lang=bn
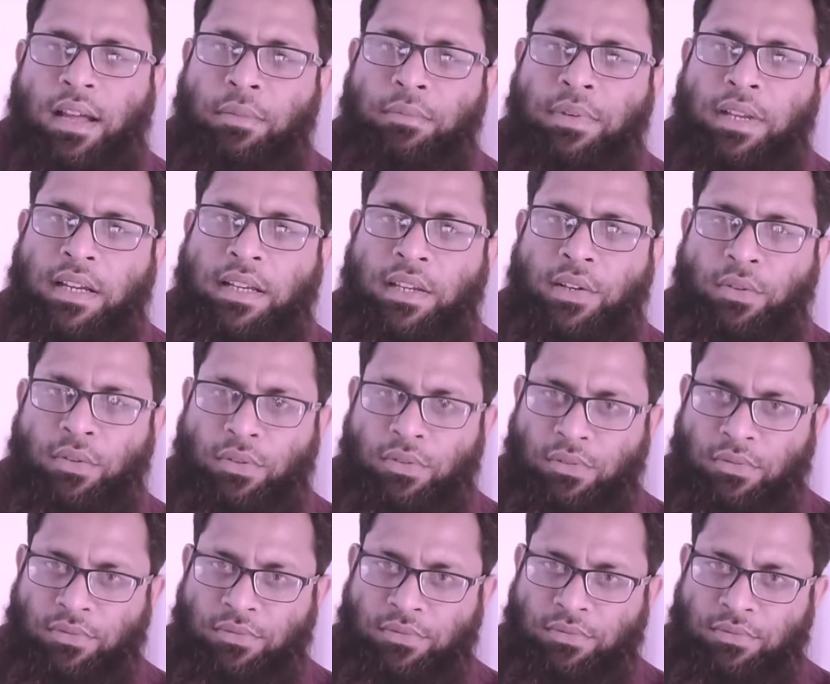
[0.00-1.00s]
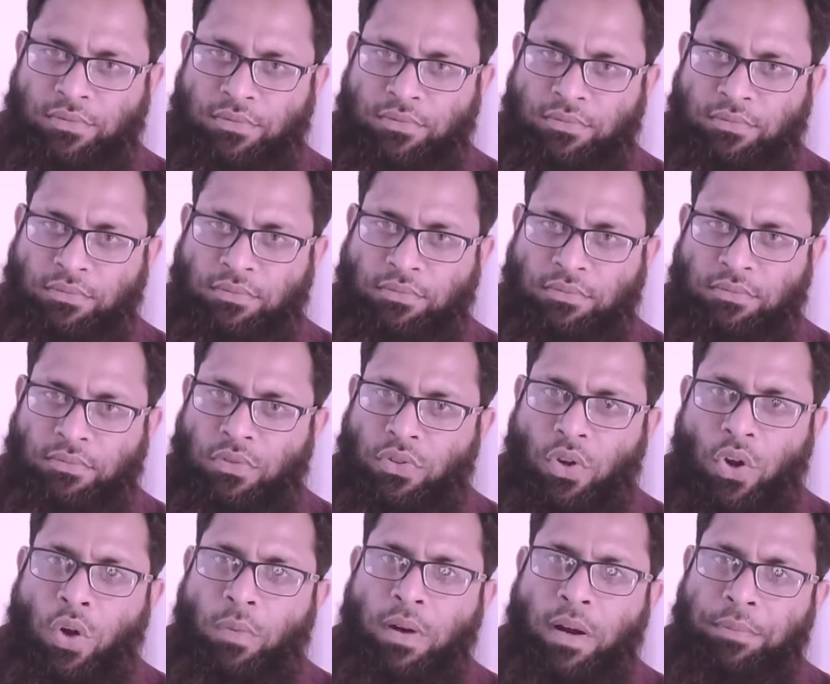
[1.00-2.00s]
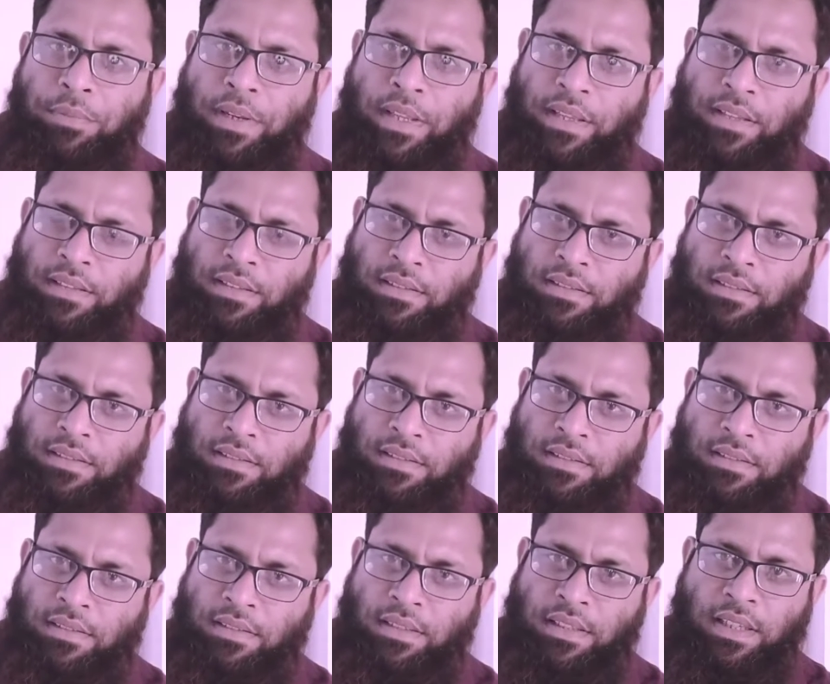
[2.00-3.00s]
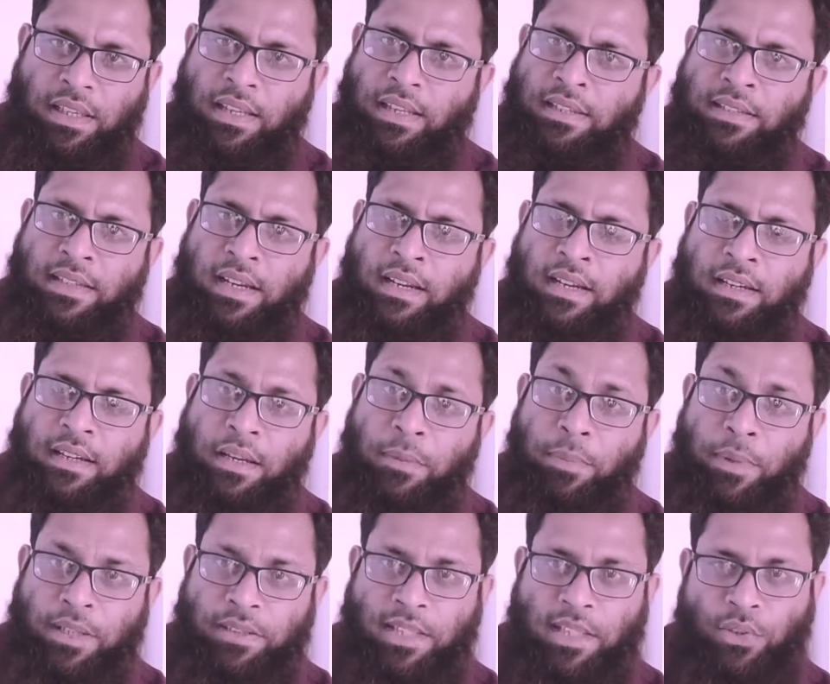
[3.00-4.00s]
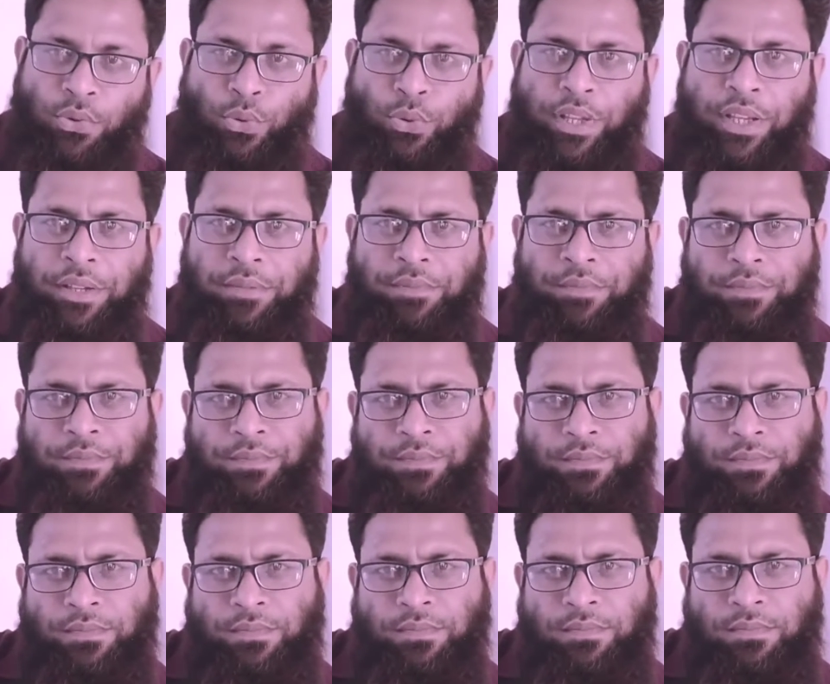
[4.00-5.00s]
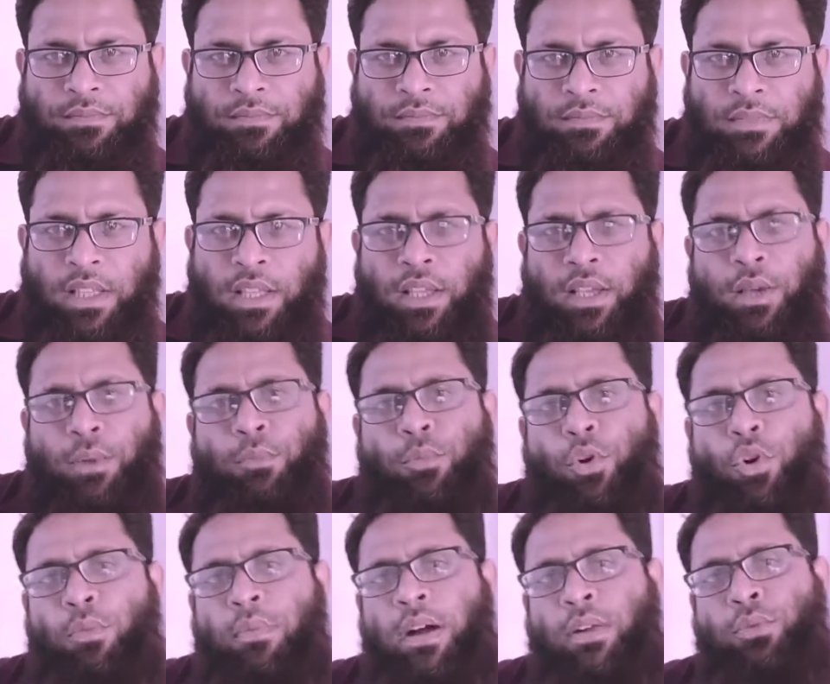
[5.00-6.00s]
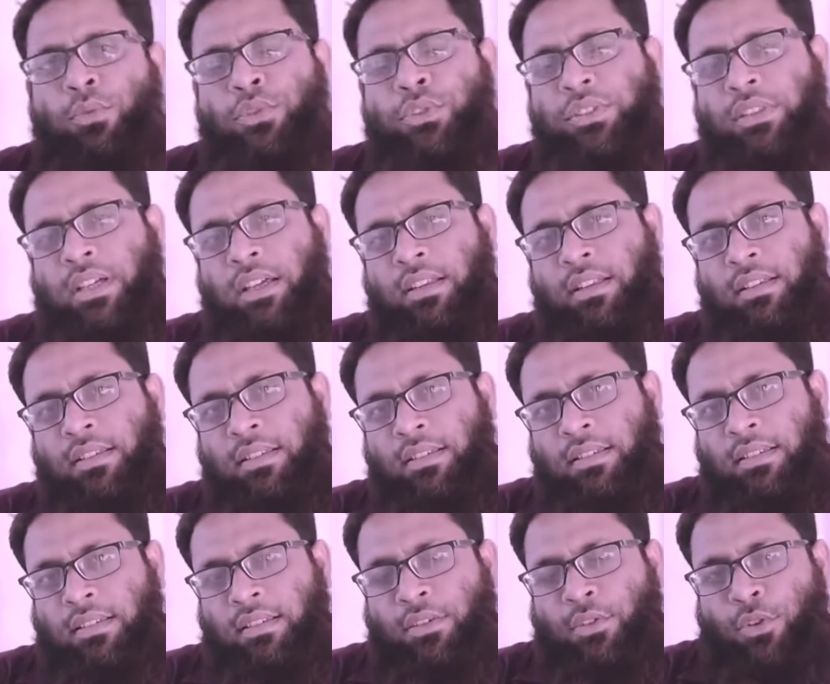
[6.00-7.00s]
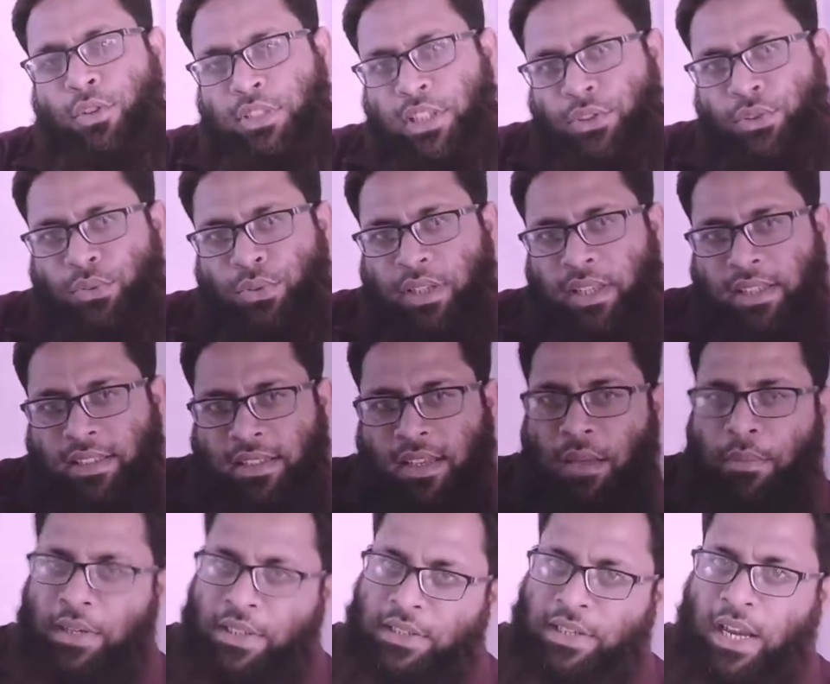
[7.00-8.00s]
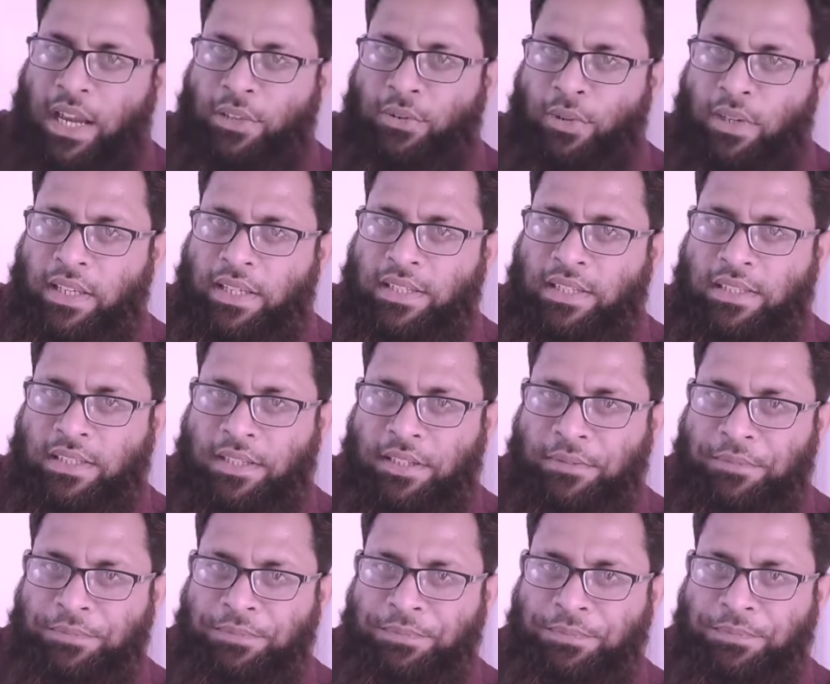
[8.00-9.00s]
নাম ডাকেরও অভাব নেই ইন্টারনেটের পাতা জুড়ে বহু মানুষ তার কথা শুনে ইসলামের ছায়াতলে এসেছে